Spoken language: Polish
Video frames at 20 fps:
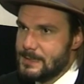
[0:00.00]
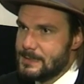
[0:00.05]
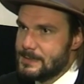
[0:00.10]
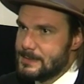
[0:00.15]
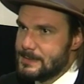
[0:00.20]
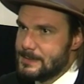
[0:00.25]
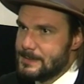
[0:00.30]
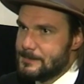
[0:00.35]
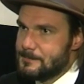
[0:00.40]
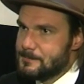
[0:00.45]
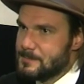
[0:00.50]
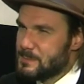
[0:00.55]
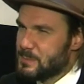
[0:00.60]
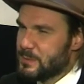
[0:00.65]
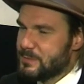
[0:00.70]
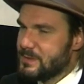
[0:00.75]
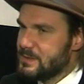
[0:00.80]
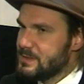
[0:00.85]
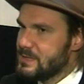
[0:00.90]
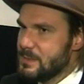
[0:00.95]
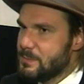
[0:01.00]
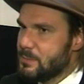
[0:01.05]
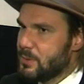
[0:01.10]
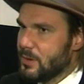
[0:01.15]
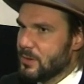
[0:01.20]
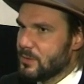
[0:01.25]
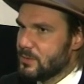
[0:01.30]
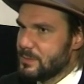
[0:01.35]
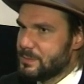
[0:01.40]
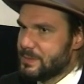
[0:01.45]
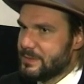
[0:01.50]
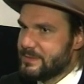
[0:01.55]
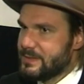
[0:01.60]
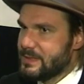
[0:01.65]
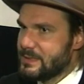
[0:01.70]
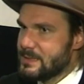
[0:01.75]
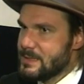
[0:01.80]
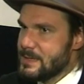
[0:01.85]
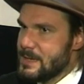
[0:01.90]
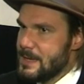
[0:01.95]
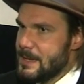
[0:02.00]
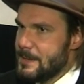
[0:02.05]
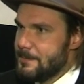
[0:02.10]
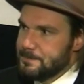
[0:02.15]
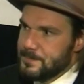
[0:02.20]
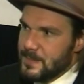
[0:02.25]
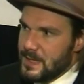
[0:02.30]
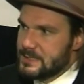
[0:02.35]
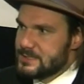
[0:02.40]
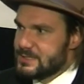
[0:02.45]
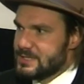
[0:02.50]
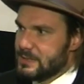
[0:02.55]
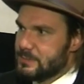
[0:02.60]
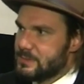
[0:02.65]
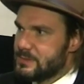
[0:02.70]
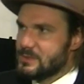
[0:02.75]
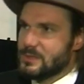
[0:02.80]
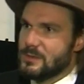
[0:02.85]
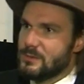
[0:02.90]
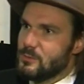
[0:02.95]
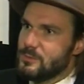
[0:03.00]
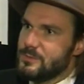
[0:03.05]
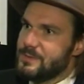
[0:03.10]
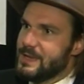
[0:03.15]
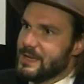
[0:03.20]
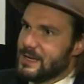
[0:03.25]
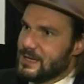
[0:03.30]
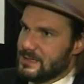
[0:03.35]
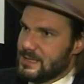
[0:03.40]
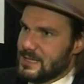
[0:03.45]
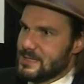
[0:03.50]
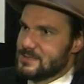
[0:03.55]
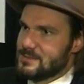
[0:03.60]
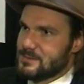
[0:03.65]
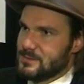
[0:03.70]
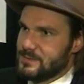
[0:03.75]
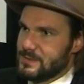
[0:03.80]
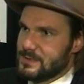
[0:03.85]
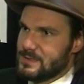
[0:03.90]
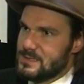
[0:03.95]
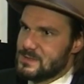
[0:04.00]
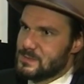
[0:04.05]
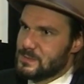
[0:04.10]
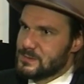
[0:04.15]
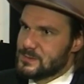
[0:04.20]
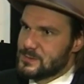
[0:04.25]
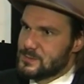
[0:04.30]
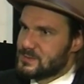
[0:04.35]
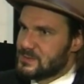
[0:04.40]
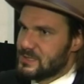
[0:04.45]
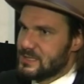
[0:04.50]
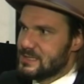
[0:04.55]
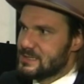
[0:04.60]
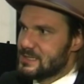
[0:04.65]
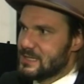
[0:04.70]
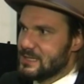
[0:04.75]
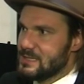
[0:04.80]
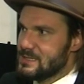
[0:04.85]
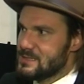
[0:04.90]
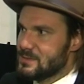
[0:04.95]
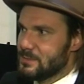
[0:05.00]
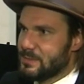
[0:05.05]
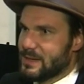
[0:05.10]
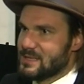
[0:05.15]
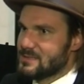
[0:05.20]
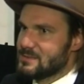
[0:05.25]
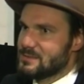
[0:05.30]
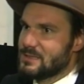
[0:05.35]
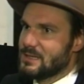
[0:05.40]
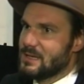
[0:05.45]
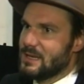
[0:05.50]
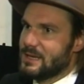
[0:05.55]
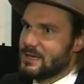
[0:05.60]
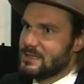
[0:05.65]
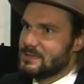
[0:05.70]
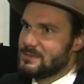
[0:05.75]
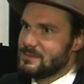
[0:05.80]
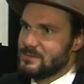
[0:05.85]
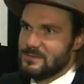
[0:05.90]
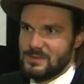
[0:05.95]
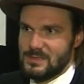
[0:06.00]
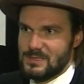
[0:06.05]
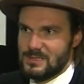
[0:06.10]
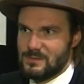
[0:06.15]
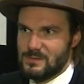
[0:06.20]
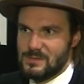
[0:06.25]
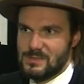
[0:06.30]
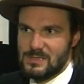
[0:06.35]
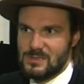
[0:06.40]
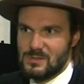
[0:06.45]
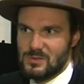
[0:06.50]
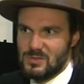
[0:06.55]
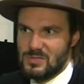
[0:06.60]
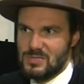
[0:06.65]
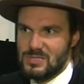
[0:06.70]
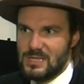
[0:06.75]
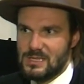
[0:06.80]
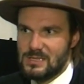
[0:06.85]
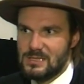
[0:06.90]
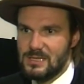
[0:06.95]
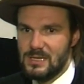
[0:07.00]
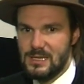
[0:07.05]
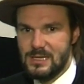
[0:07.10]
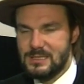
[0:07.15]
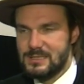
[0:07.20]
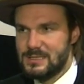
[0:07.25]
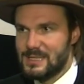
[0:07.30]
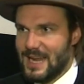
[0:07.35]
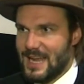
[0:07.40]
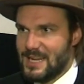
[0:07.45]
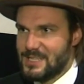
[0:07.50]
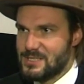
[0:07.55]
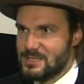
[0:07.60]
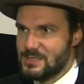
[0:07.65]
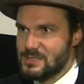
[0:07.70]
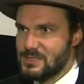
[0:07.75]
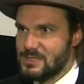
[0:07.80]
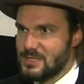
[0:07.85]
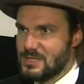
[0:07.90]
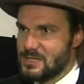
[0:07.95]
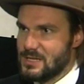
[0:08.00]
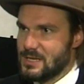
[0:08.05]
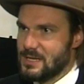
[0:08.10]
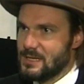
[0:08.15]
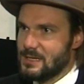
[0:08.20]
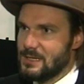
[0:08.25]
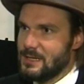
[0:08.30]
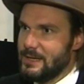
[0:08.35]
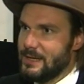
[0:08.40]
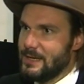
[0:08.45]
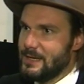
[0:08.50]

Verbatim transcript: e, pewien niepokój, pewien, że jakby no, uwiera nas to w jakiś sposób, że jednak jest to bardzo deklaratywne, że właśnie to rzet drażni, że,